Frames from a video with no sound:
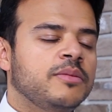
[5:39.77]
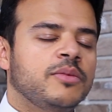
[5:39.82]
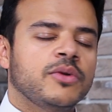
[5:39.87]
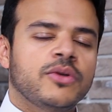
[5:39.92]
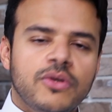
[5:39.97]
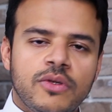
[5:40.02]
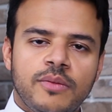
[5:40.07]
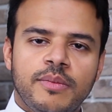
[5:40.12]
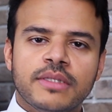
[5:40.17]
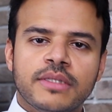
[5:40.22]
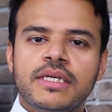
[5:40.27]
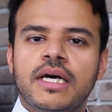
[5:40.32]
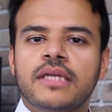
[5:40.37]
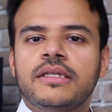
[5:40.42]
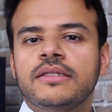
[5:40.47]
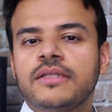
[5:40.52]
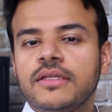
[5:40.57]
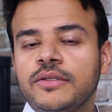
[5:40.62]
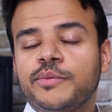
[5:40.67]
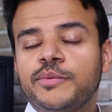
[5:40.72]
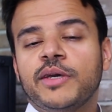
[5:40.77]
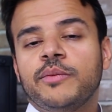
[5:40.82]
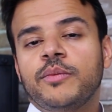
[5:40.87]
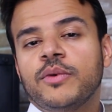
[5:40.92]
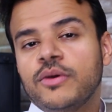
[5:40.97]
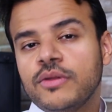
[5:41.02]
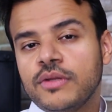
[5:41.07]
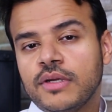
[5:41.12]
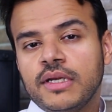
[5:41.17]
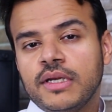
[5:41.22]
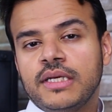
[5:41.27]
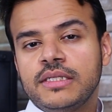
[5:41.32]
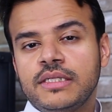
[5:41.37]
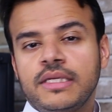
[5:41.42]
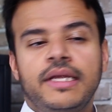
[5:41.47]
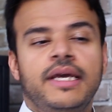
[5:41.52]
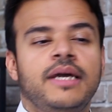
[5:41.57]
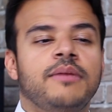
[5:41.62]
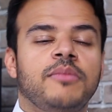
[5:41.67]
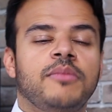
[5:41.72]
بكل بساطه التطبيق من كثر الناس
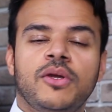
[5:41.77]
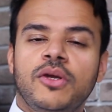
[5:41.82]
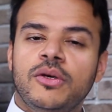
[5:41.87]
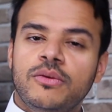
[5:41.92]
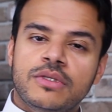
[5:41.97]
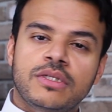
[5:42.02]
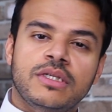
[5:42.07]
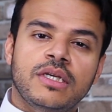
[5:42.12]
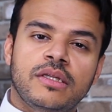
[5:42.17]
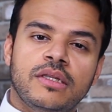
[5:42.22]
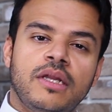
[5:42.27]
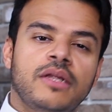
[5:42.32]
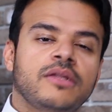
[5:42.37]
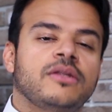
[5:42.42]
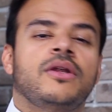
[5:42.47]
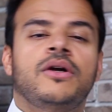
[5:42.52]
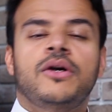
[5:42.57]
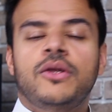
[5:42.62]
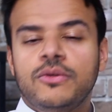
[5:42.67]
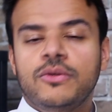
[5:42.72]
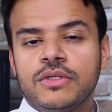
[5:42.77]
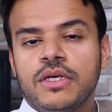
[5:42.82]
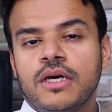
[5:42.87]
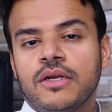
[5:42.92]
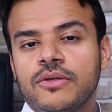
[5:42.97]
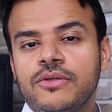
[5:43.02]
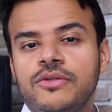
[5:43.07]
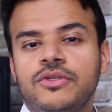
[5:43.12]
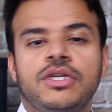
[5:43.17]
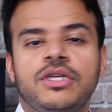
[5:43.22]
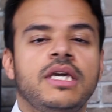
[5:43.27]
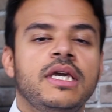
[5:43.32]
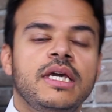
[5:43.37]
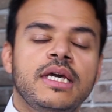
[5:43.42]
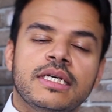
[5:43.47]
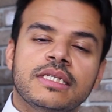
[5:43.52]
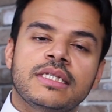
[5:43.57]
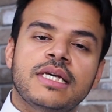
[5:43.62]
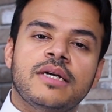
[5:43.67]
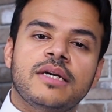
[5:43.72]
اللي حملوه والصيت اللي طلع له وصار كل شيء
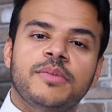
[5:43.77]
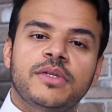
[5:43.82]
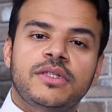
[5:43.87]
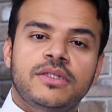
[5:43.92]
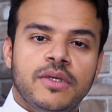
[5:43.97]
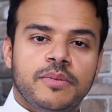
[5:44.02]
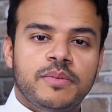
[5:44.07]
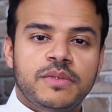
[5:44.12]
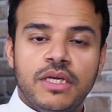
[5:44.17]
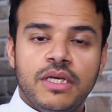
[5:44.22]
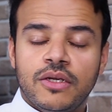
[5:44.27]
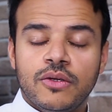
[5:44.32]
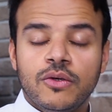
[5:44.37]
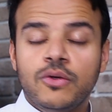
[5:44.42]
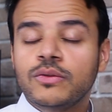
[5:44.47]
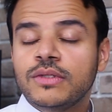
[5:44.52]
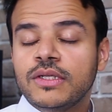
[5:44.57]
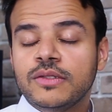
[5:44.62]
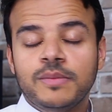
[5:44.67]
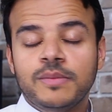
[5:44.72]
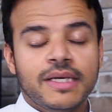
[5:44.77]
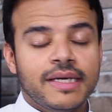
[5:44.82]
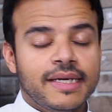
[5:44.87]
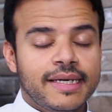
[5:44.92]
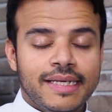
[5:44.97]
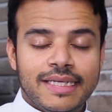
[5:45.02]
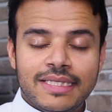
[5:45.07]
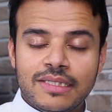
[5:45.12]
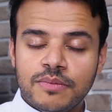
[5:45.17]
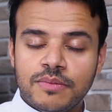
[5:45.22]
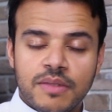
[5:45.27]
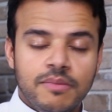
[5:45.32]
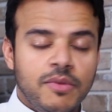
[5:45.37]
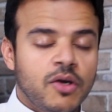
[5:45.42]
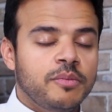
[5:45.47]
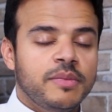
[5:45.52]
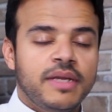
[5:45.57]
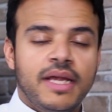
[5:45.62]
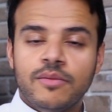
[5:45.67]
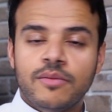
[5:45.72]
صار بالتوب 10 وهو تطبيق غير رسمي ما هو
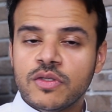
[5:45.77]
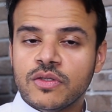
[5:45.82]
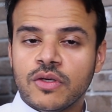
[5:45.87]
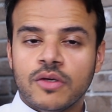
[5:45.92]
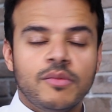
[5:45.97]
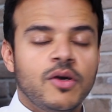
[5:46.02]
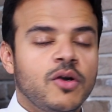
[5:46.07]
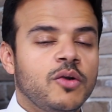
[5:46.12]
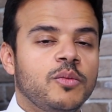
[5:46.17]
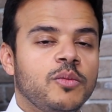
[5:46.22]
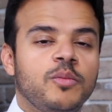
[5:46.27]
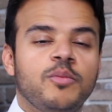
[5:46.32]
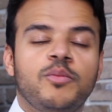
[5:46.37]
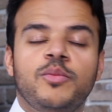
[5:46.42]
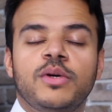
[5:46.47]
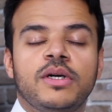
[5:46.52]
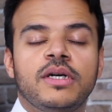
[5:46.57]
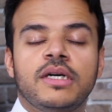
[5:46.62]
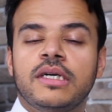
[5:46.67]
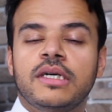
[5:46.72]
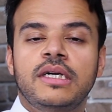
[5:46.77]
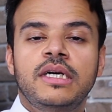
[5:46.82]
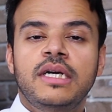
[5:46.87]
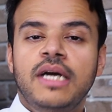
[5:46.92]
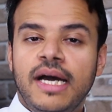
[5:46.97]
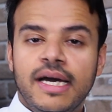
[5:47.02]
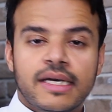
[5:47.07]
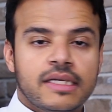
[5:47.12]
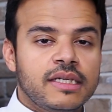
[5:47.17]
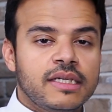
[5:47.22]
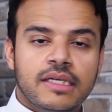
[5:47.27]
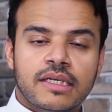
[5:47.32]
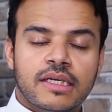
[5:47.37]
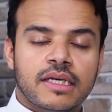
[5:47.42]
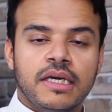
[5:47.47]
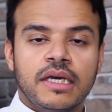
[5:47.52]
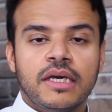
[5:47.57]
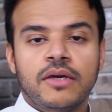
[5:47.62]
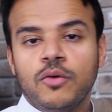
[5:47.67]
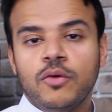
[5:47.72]
من امازون ما هو
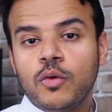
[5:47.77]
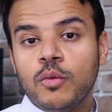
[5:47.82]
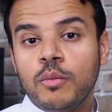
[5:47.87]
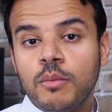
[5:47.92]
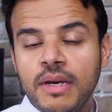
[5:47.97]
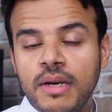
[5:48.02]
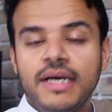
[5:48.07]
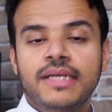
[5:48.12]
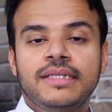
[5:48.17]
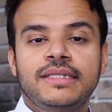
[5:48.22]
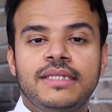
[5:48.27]
حقيقي وما